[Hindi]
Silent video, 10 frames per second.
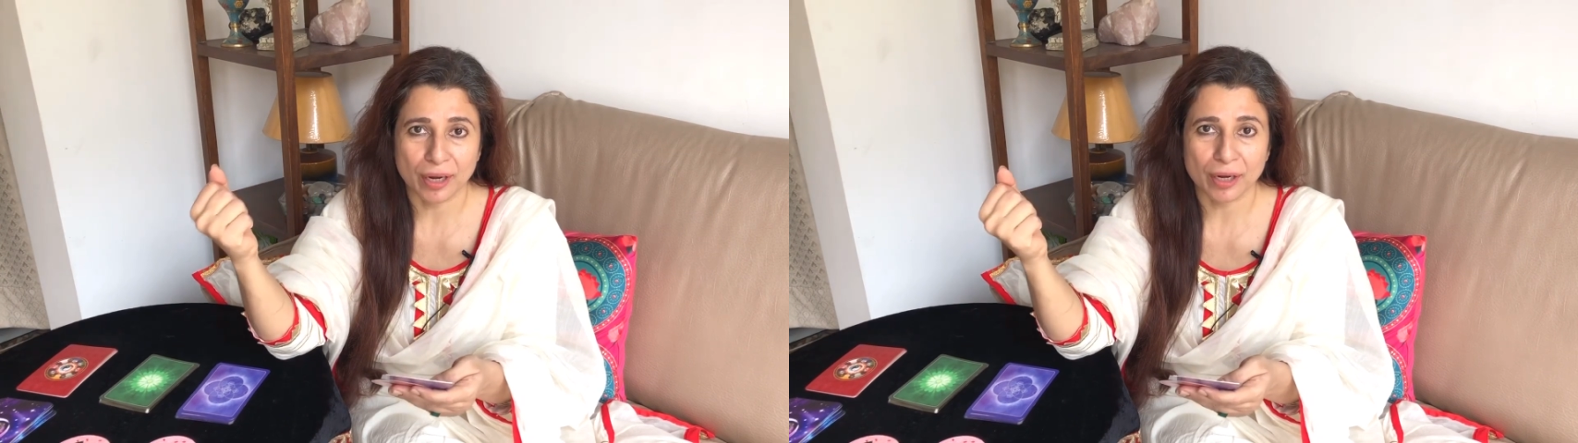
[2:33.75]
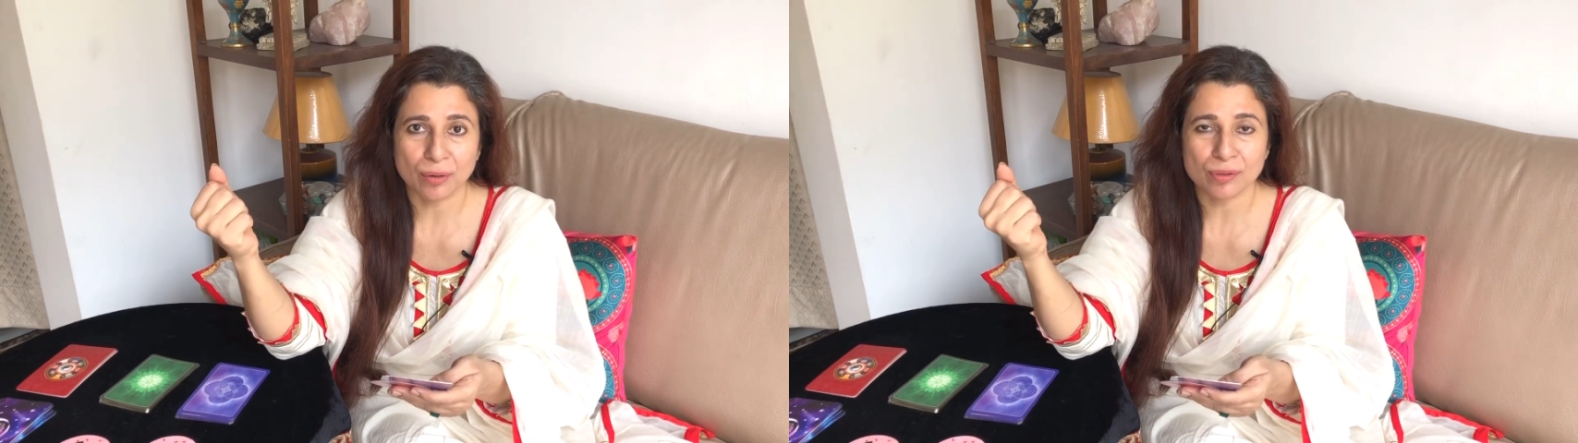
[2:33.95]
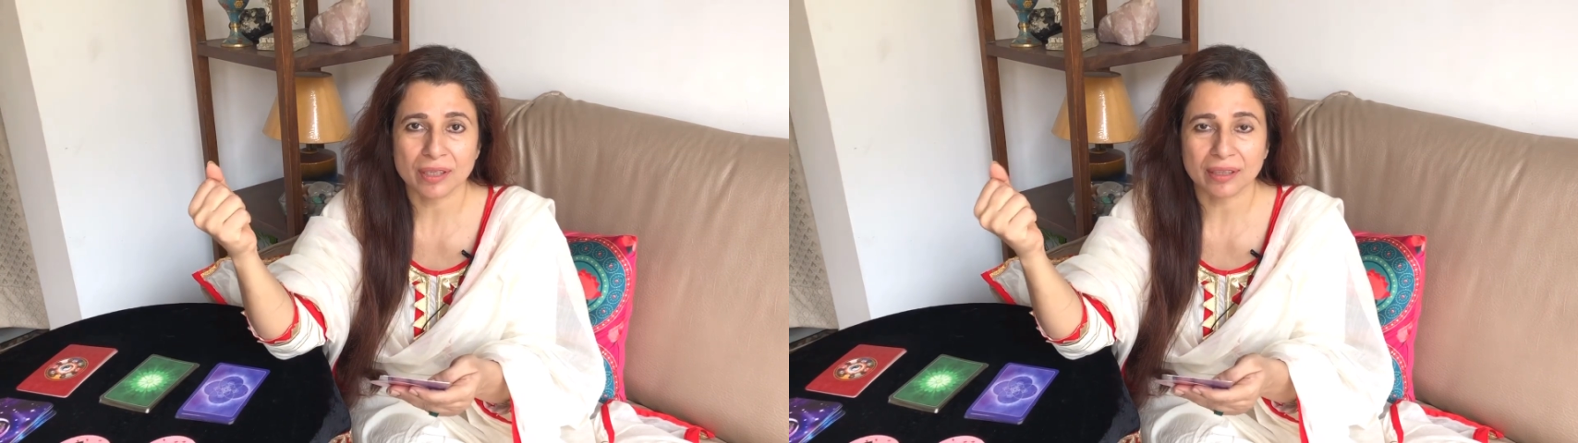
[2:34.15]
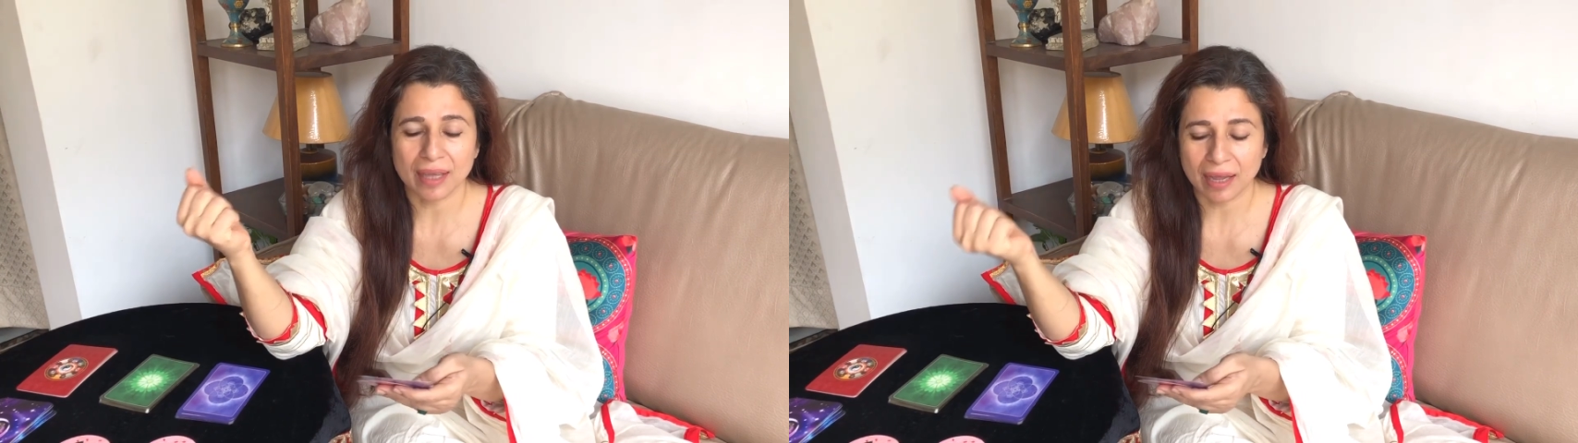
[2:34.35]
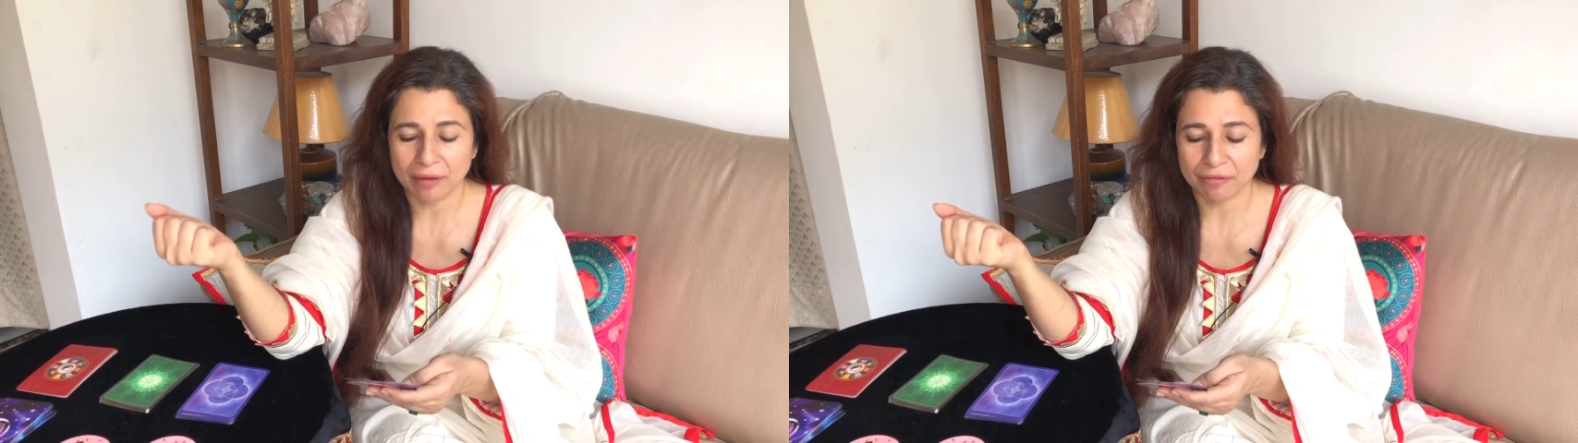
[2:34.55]
गेन हो
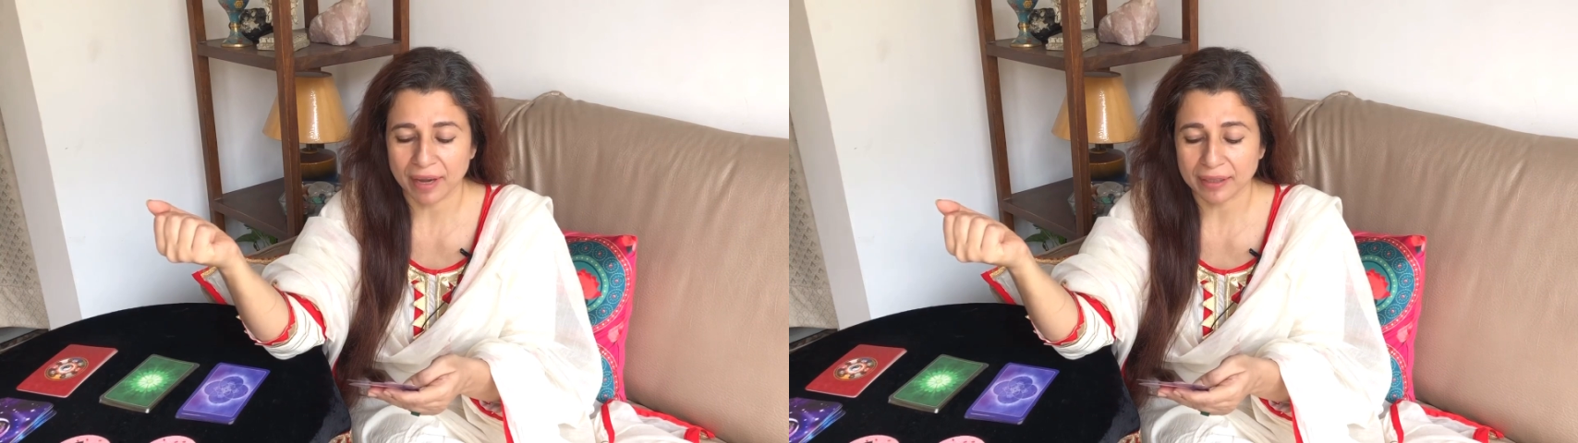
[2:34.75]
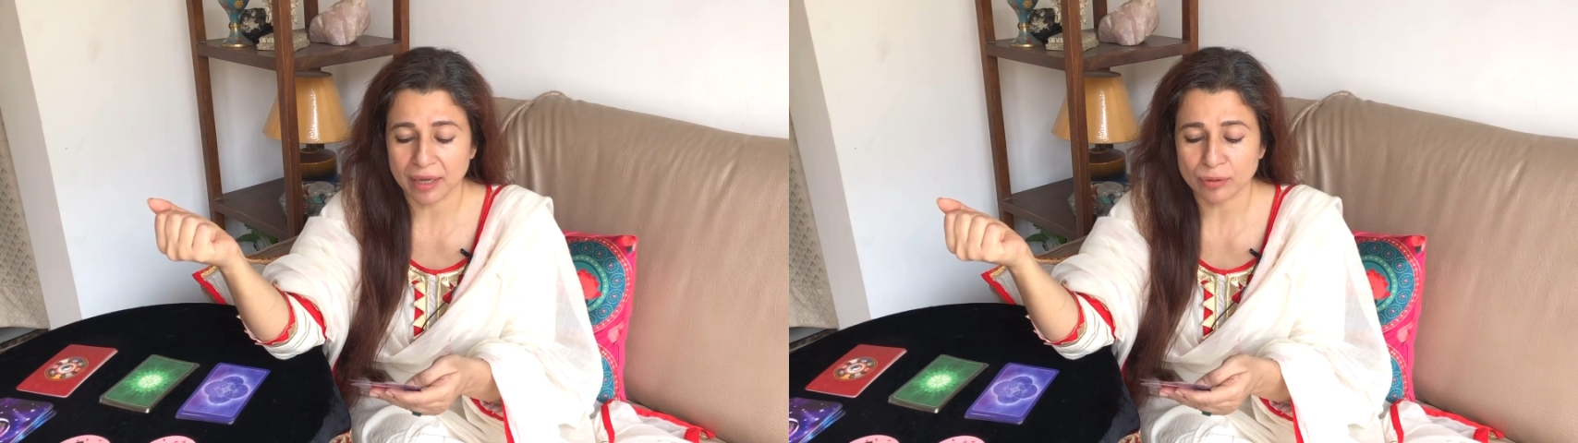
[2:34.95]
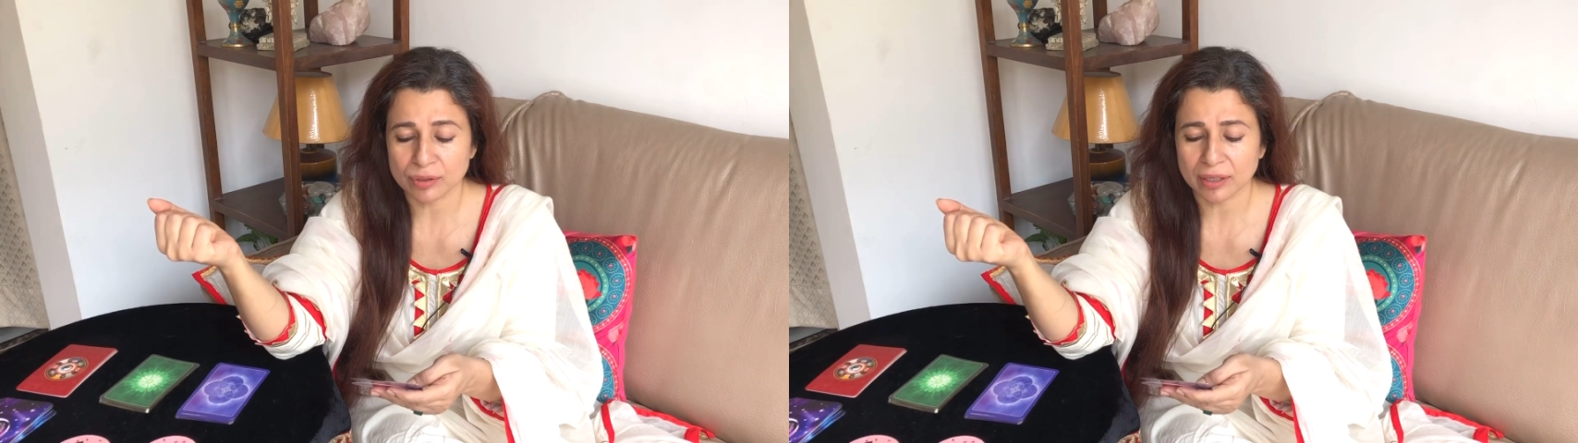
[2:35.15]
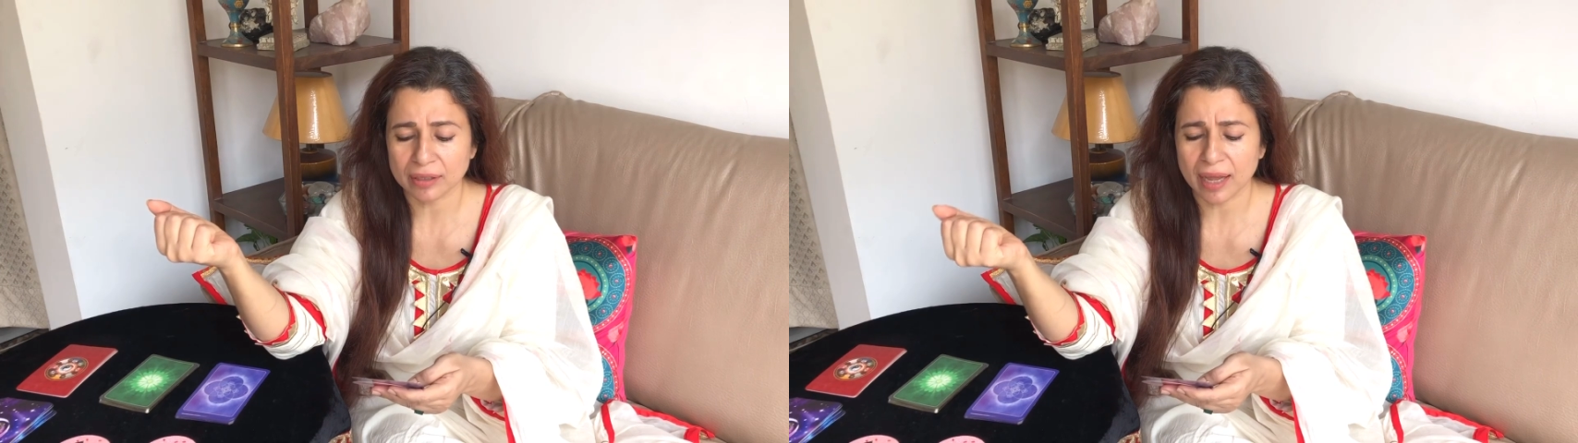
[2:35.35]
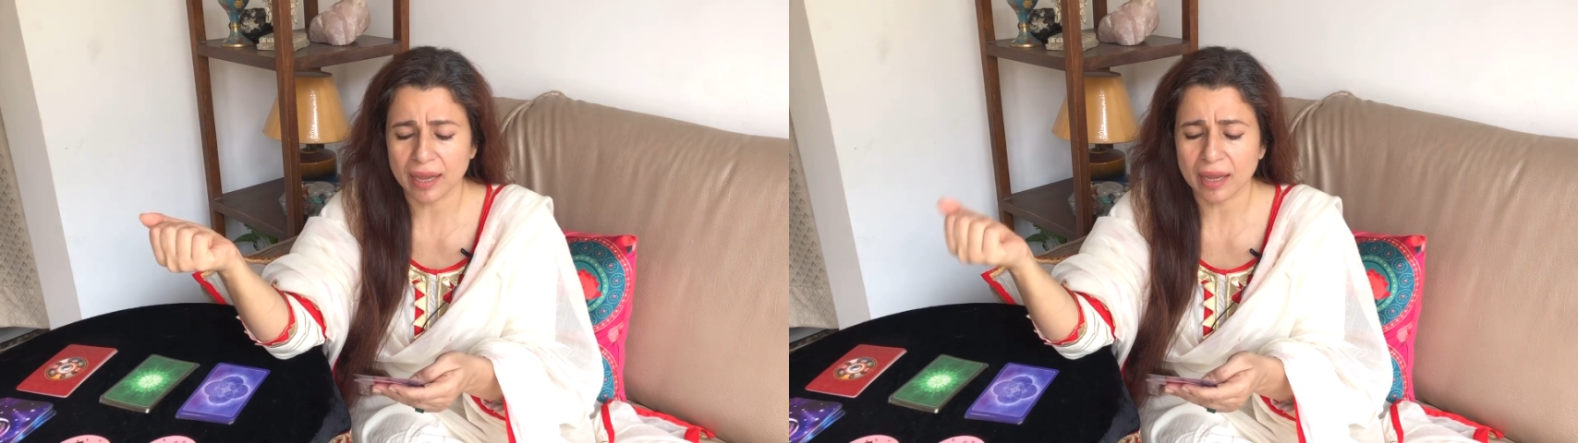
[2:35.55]
सकता है फ़ायदा हो
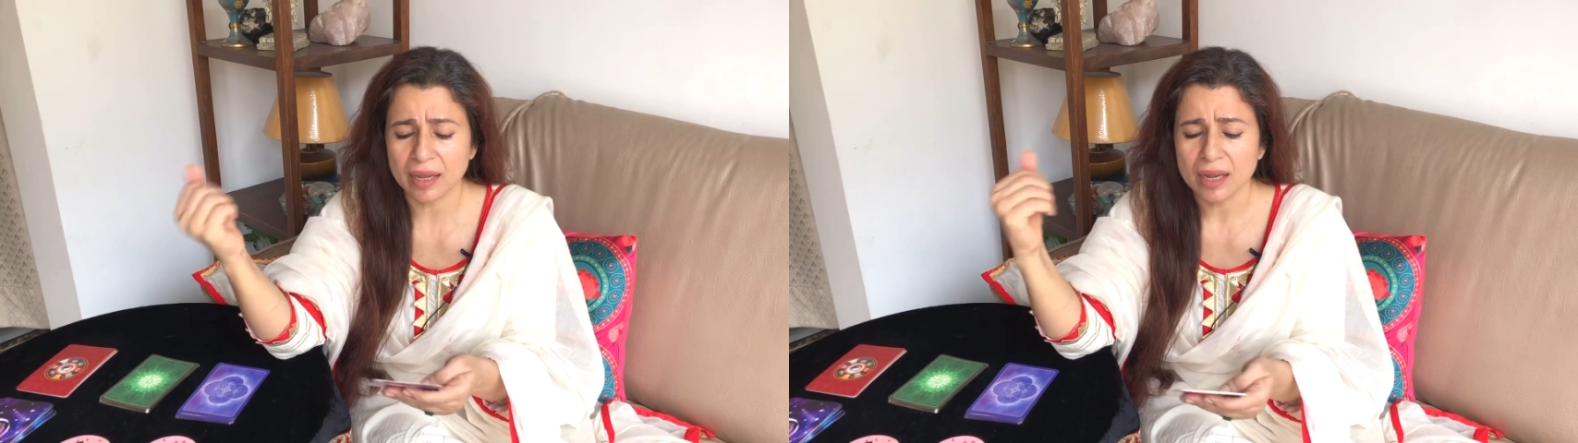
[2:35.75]
सकता है